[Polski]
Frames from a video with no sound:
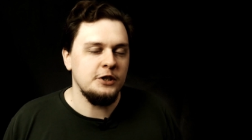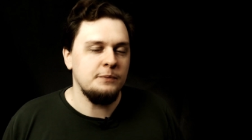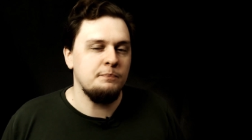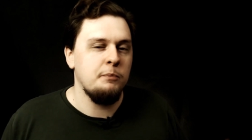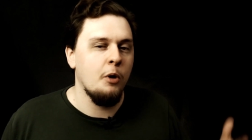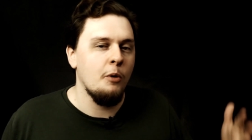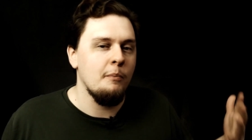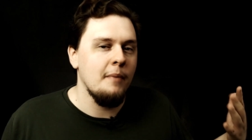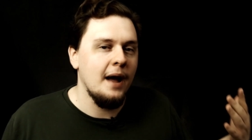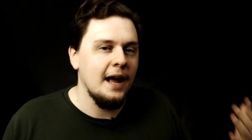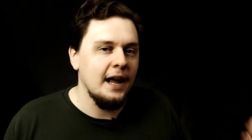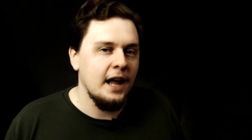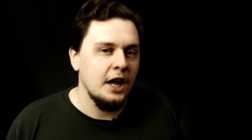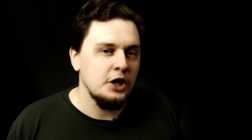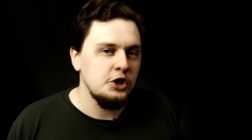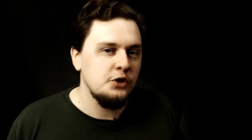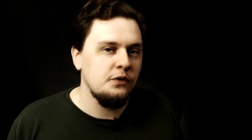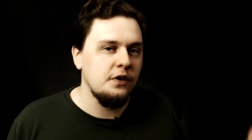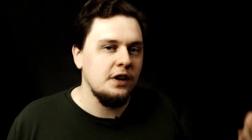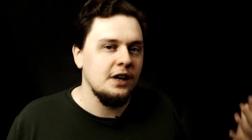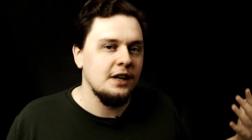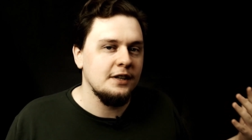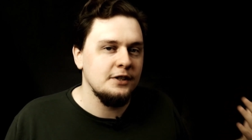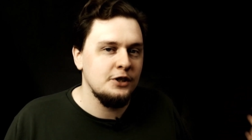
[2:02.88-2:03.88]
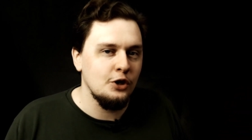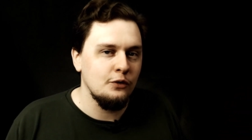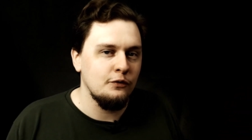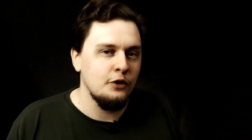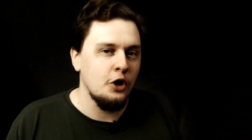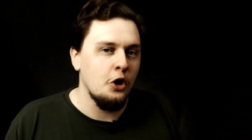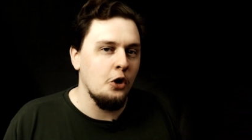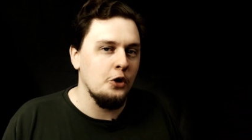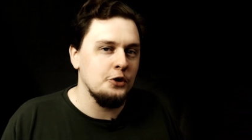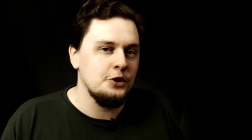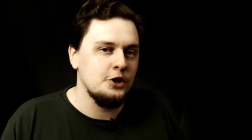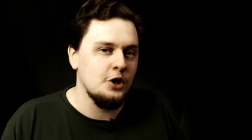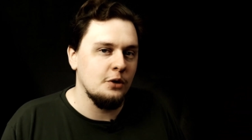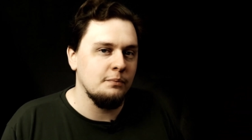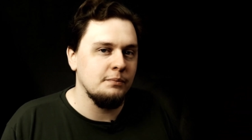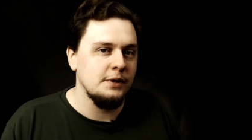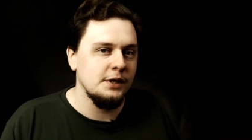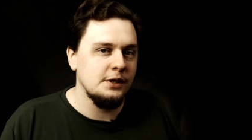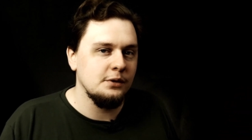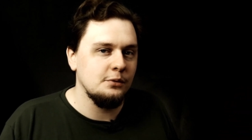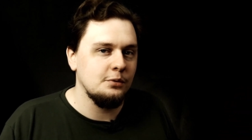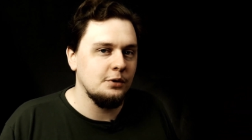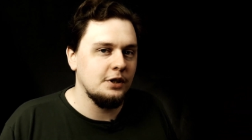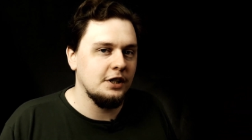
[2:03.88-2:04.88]
wspomagać finansowo
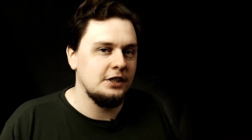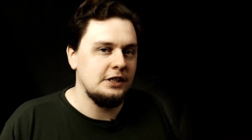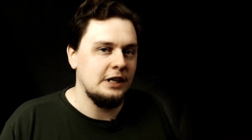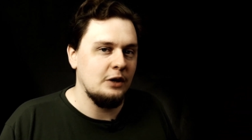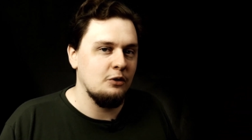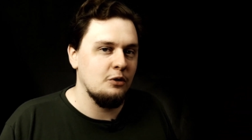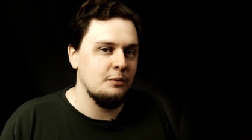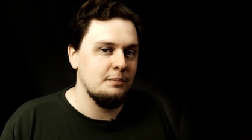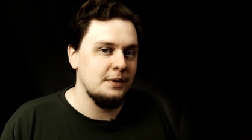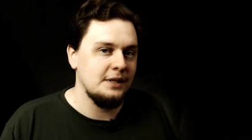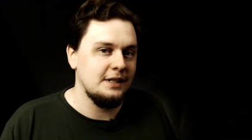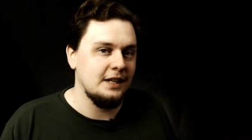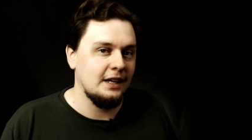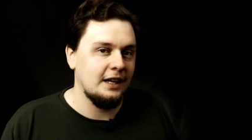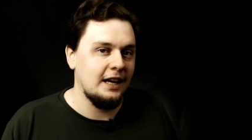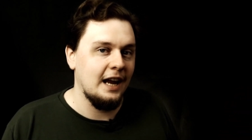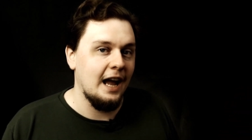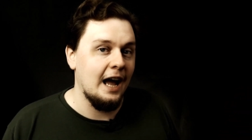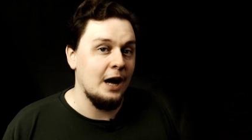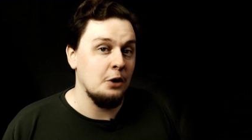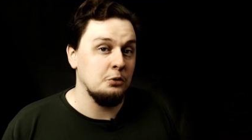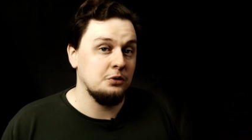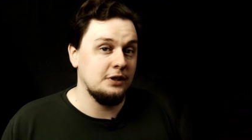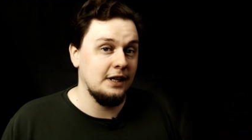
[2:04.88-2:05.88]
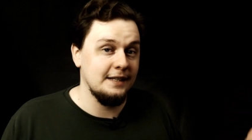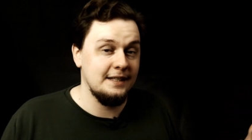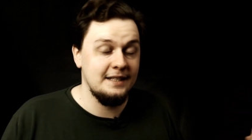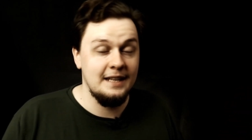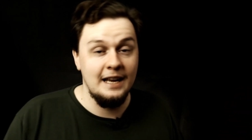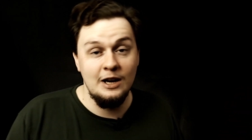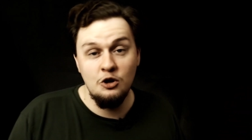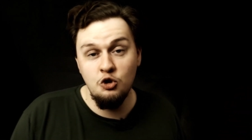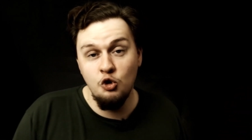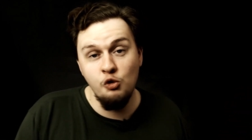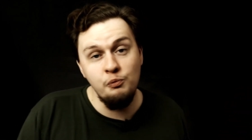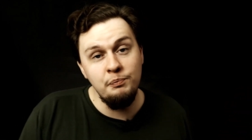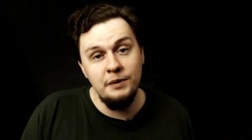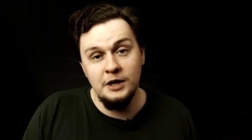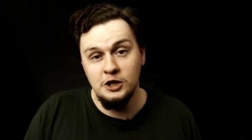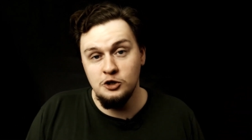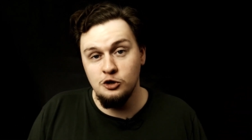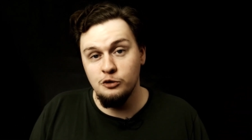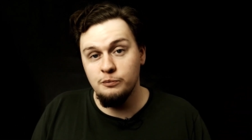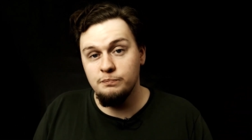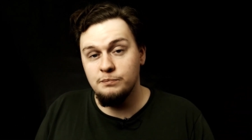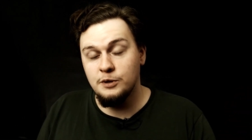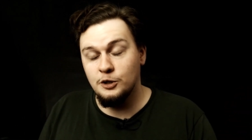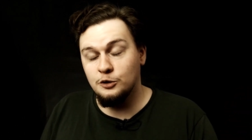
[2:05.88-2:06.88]
osoby, które chciałyby takie auta
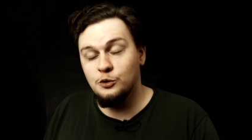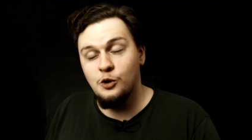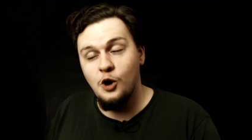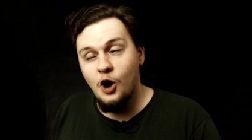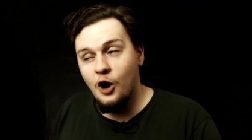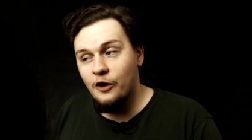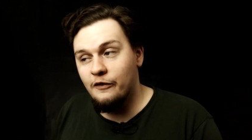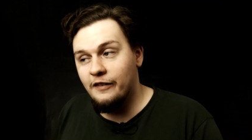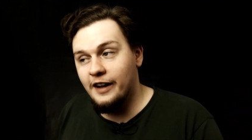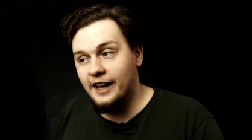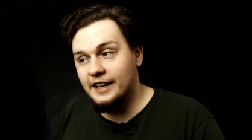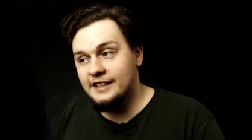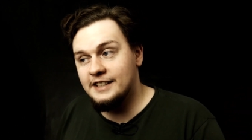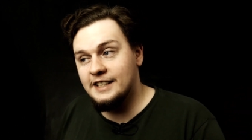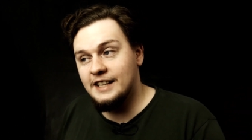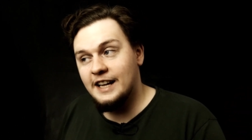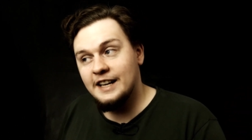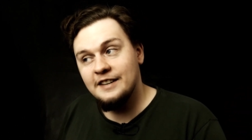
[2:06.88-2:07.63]
zakupić lub produkować,